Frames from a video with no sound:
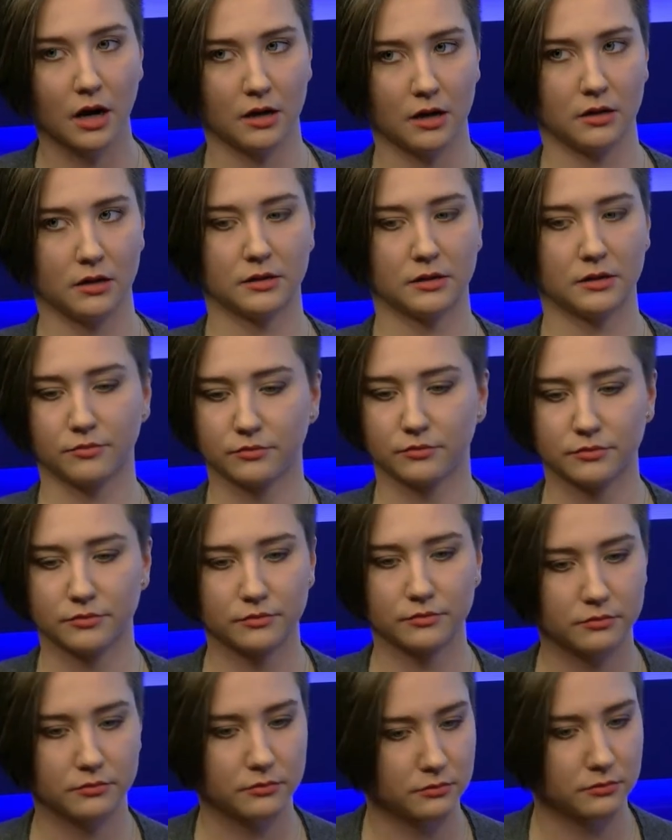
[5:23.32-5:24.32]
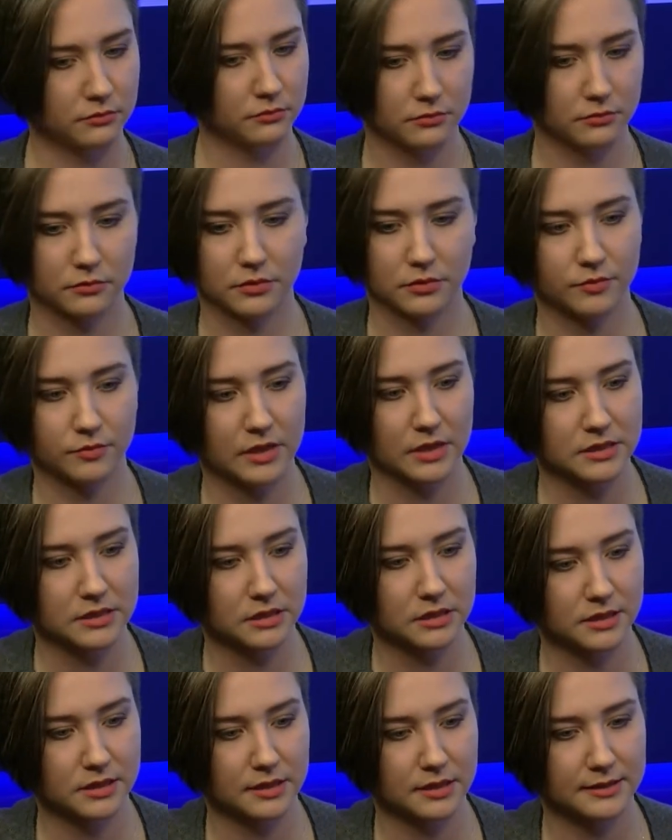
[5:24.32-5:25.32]
э, там,
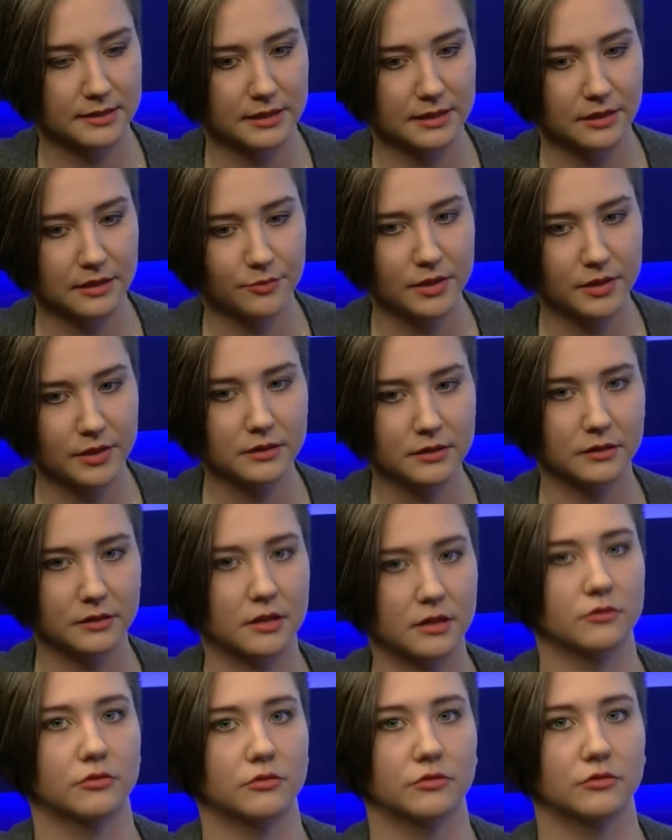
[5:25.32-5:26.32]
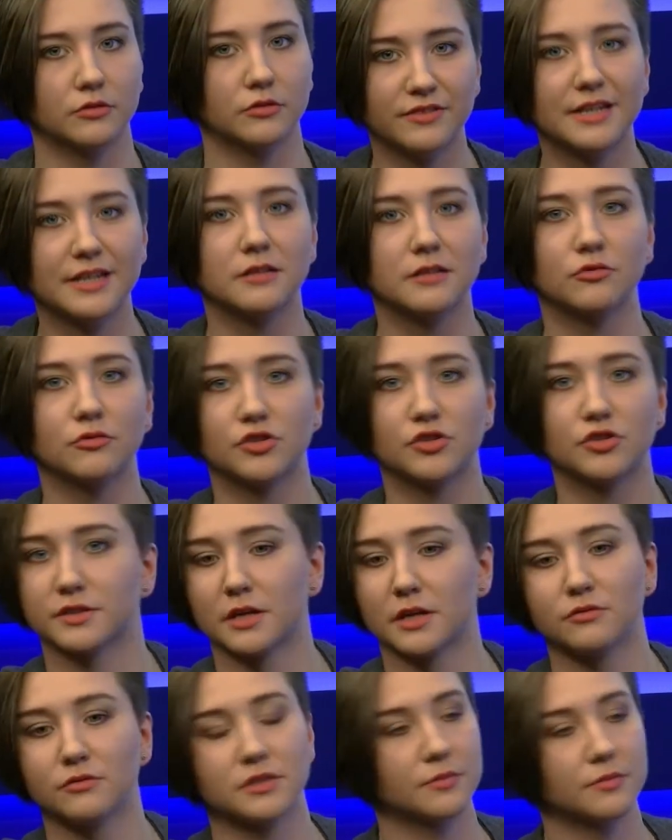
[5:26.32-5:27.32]
гимнастка делает элемент, и я говорю, ну давай я лучше
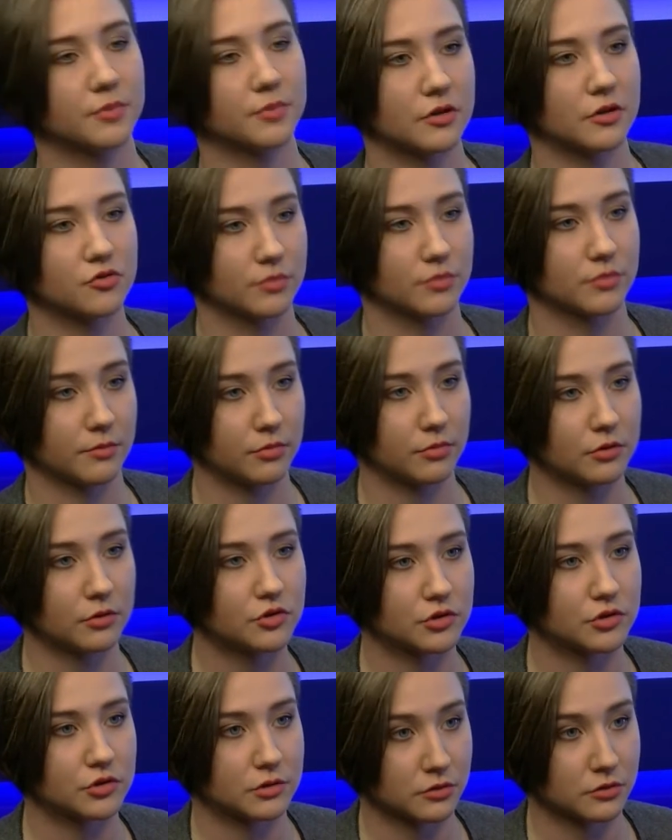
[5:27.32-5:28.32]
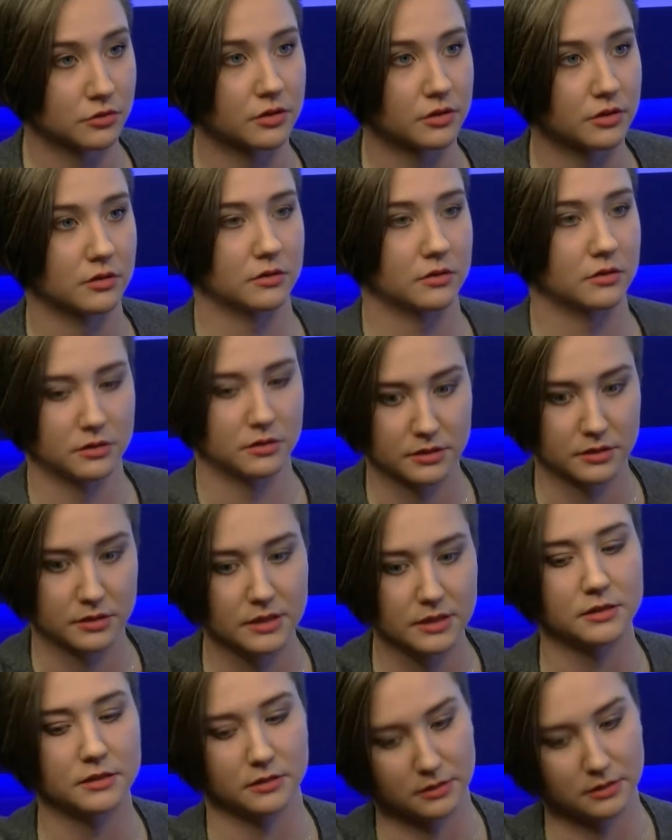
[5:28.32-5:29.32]
встану, тебе покажу. Мне было очень сложно
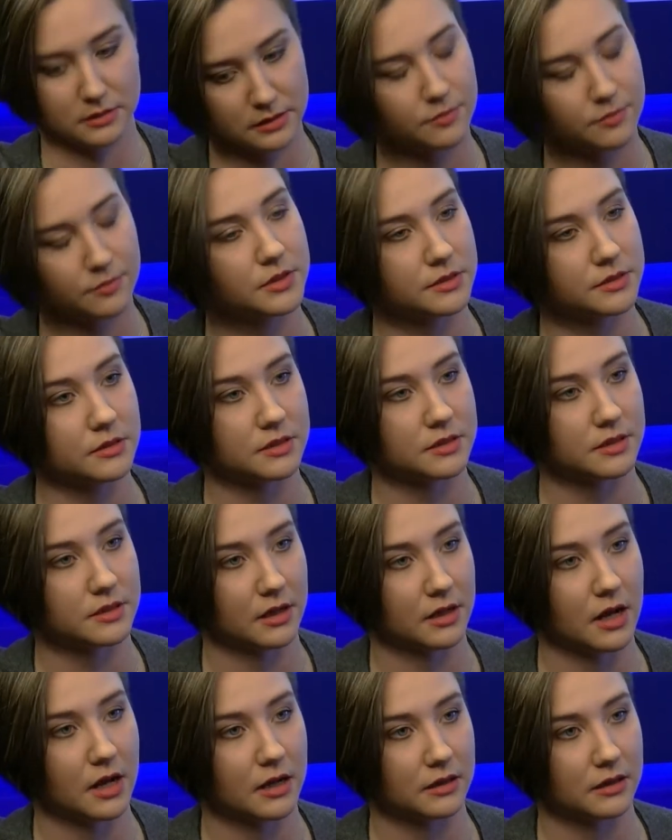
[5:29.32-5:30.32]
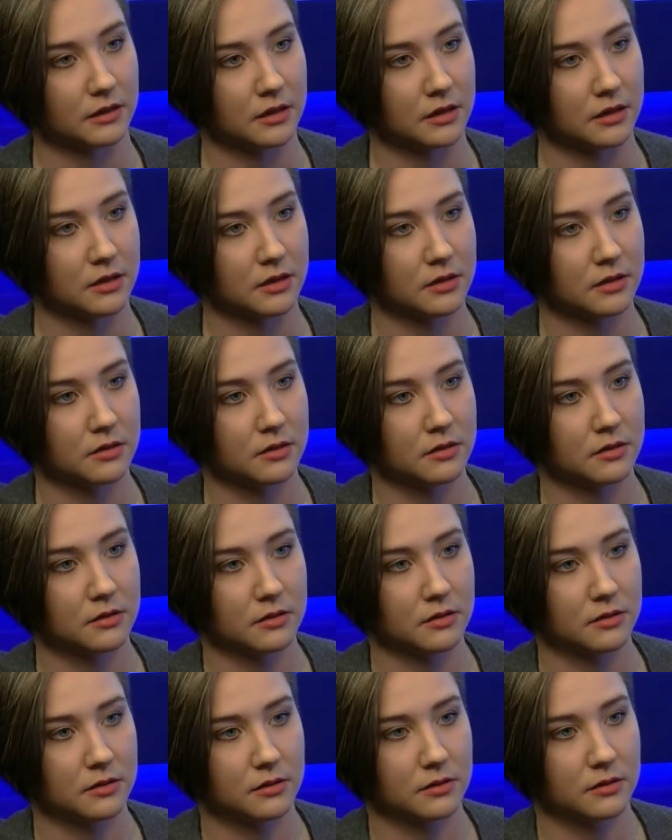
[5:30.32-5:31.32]
сесть и объяснить ей, как это.
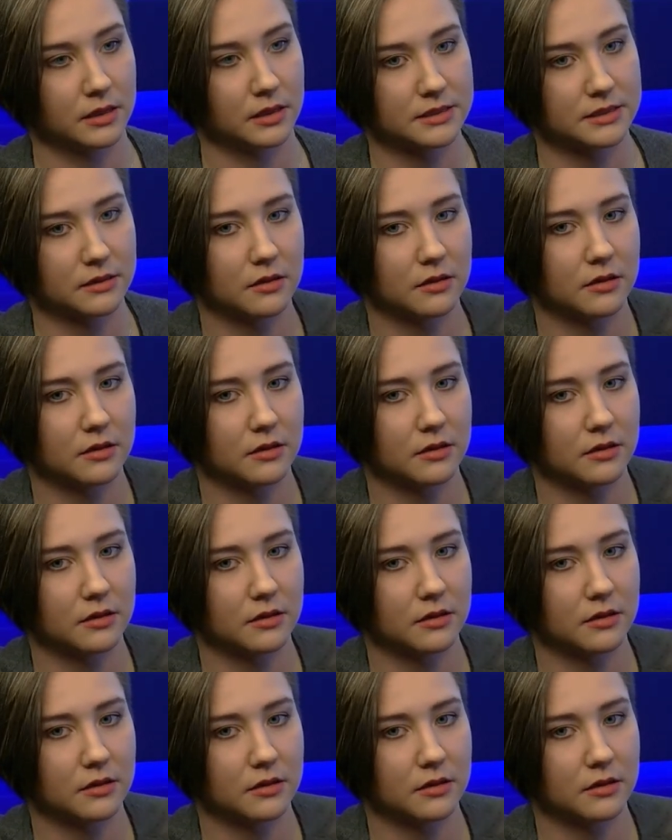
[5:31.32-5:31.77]
Хотя,